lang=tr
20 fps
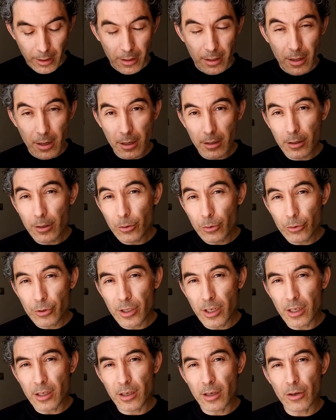Yani
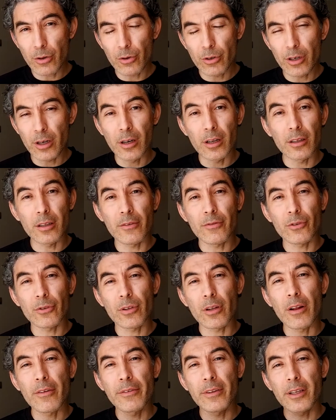3'e 2 oranında
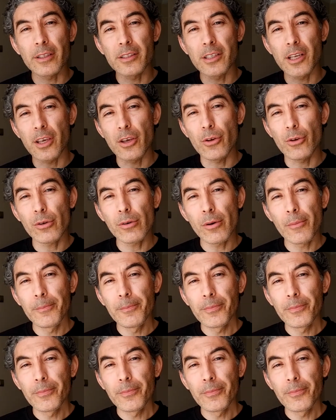fotoğraflar çekiyor.